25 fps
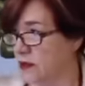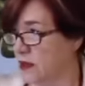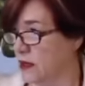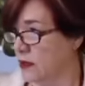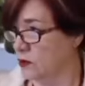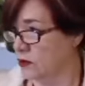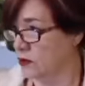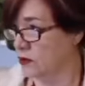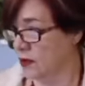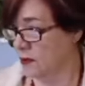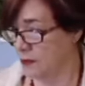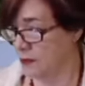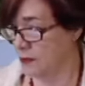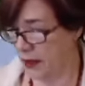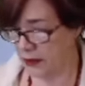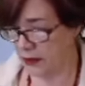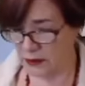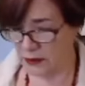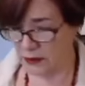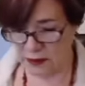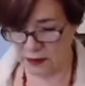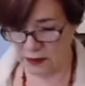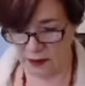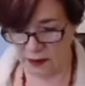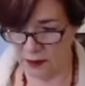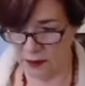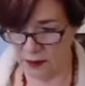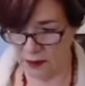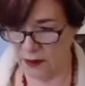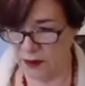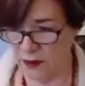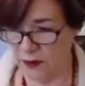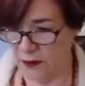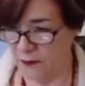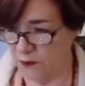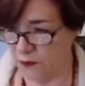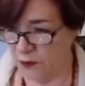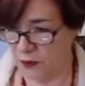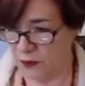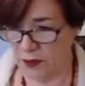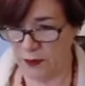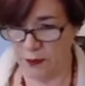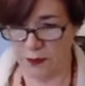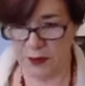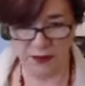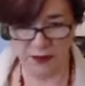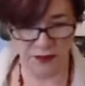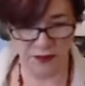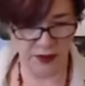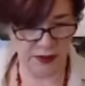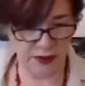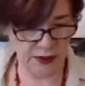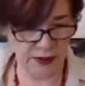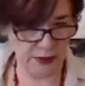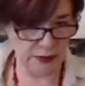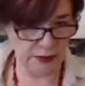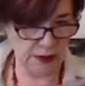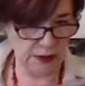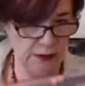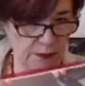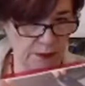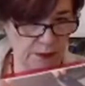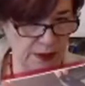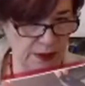está en otra parte. Prefieren estar